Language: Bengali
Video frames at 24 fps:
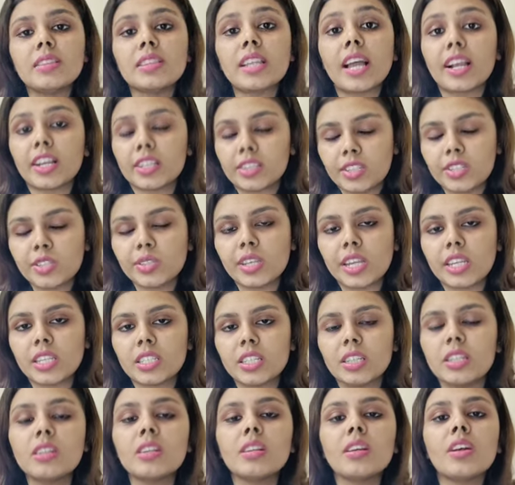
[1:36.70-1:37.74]
ডাকাতির
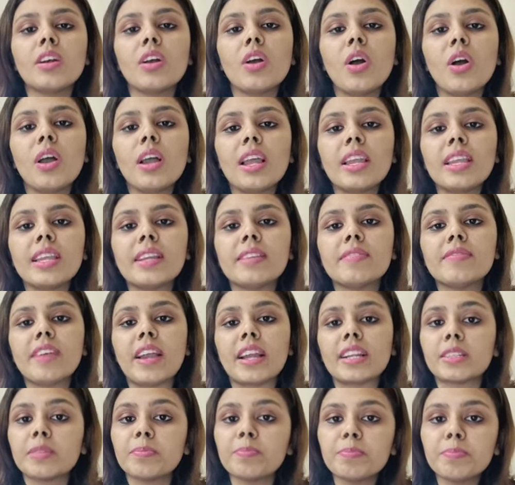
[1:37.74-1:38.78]
সেকশন
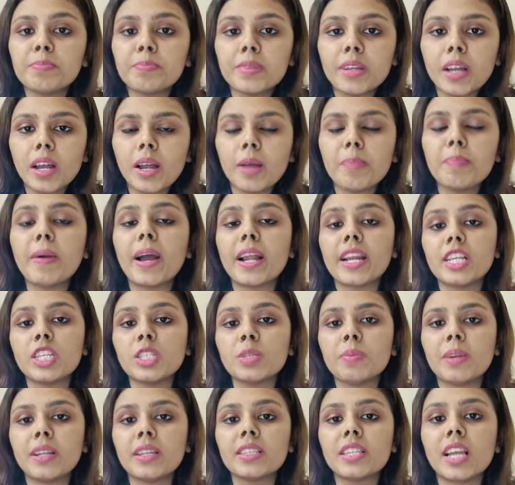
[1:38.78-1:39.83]
ইনফ্যাক্ট
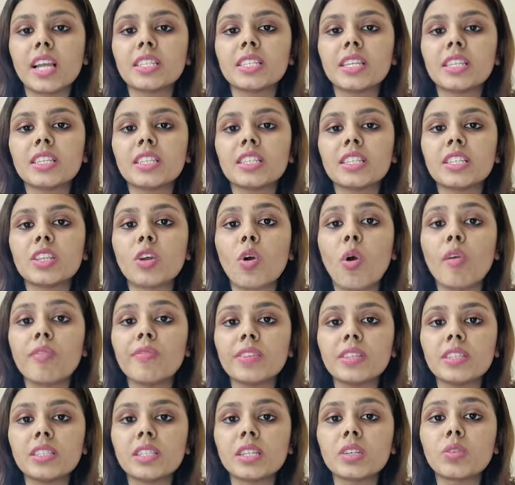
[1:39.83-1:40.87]
পানিশমেন্ট তার সাথে সাথে
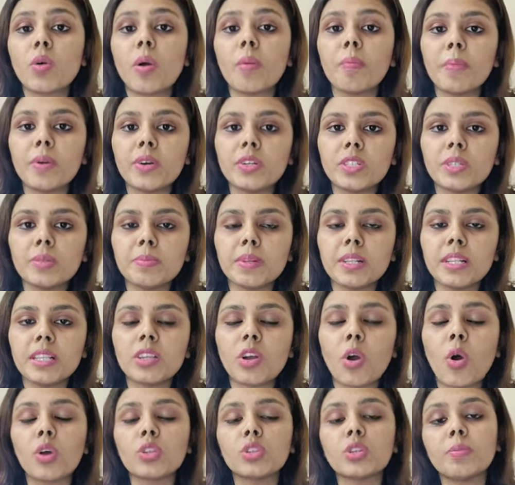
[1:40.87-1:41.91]
অফেন্সটা কম্পাউন্ডেবল
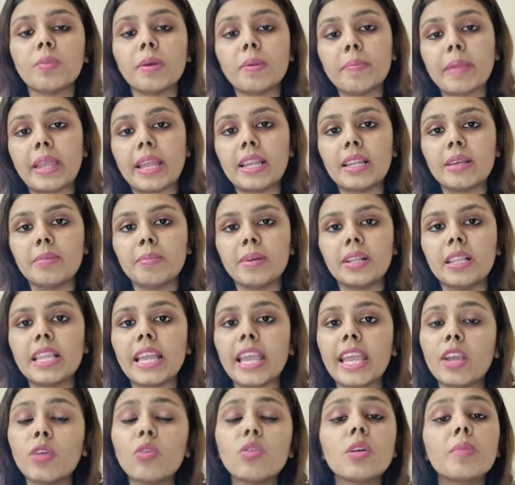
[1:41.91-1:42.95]
অথবা বেইলেবল
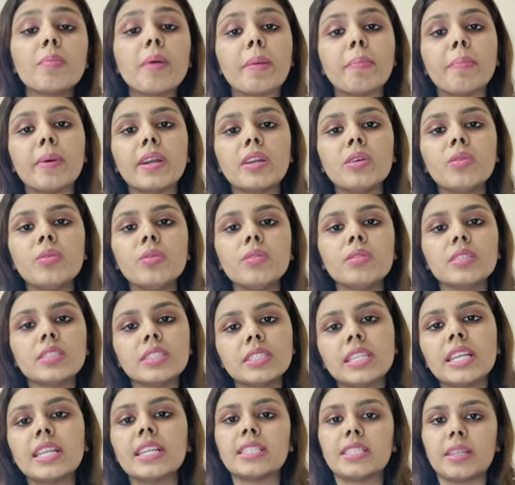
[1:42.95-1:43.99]
এগুলো ব্যাপারেও
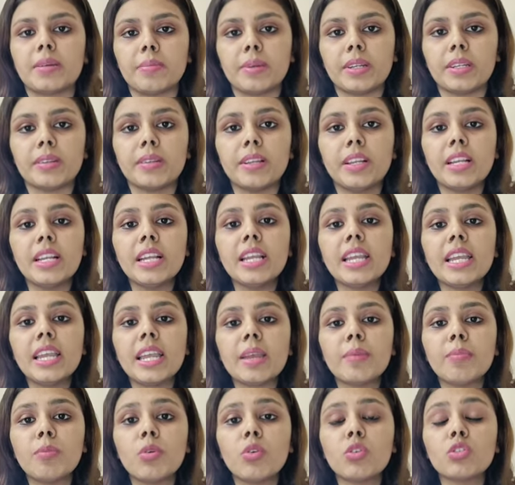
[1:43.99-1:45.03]
জেনে যাবেন
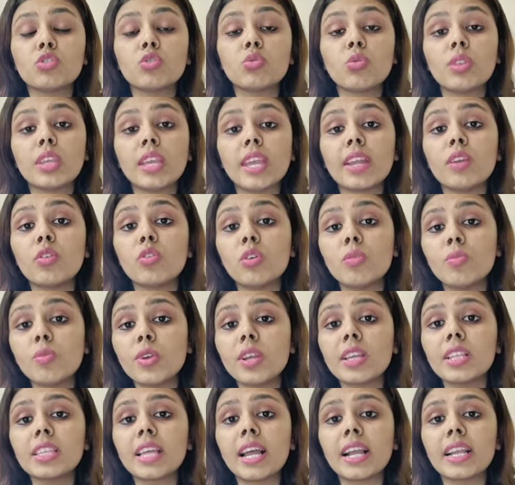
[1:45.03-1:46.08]
এবং যদি এরকম
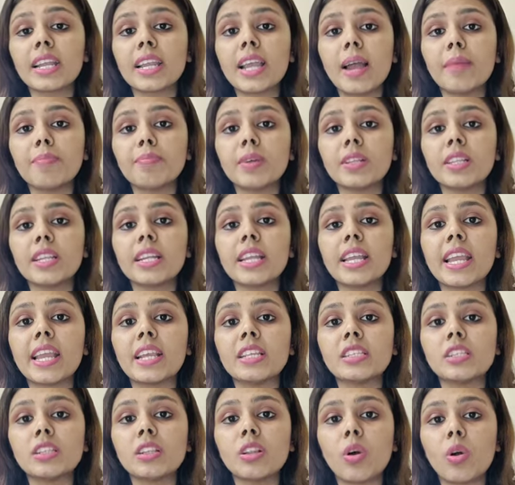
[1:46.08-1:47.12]
হয়ে থাকে আপনাদের
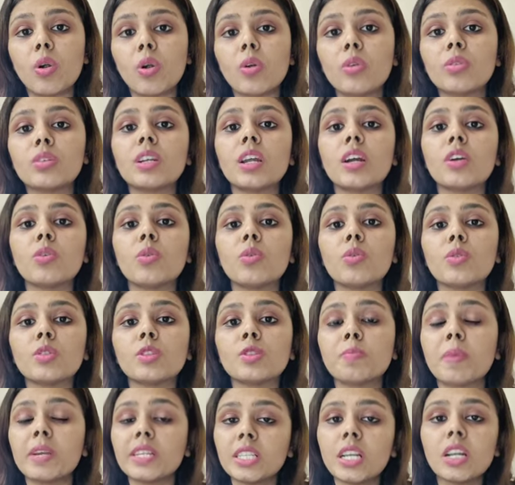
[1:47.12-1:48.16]
কেস লটা কোনো
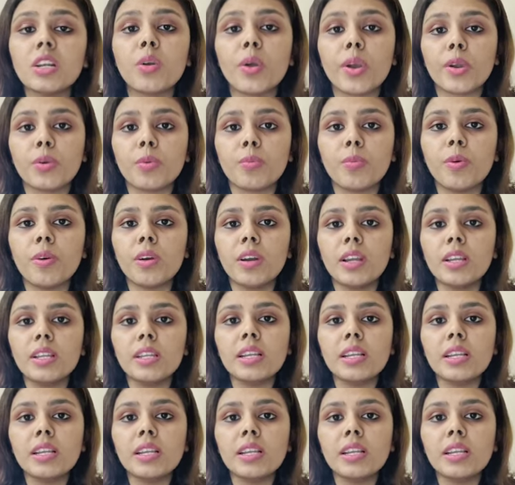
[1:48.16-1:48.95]
স্পেশাল লয়ের ওপর